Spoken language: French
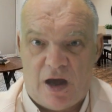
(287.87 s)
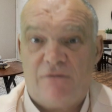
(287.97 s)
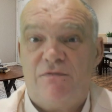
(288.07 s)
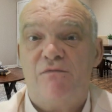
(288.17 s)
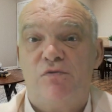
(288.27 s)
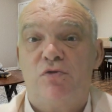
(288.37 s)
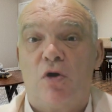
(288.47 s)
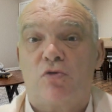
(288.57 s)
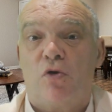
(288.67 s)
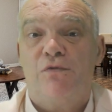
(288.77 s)
Avez-vous
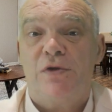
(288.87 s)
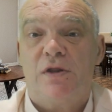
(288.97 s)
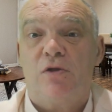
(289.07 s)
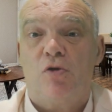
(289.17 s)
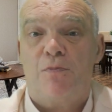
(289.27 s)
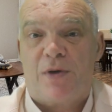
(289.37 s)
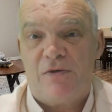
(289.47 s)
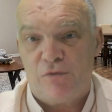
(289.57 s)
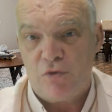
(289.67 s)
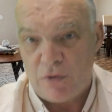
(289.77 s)
d'autres visites de
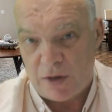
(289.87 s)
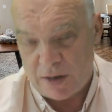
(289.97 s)
prévu